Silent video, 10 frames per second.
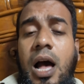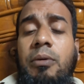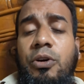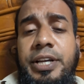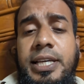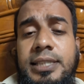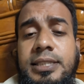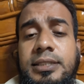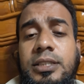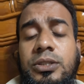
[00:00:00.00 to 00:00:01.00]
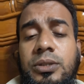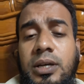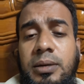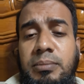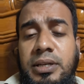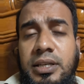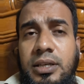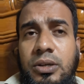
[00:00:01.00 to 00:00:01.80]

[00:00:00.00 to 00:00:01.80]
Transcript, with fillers: আবার অনেকে আছে যে মানে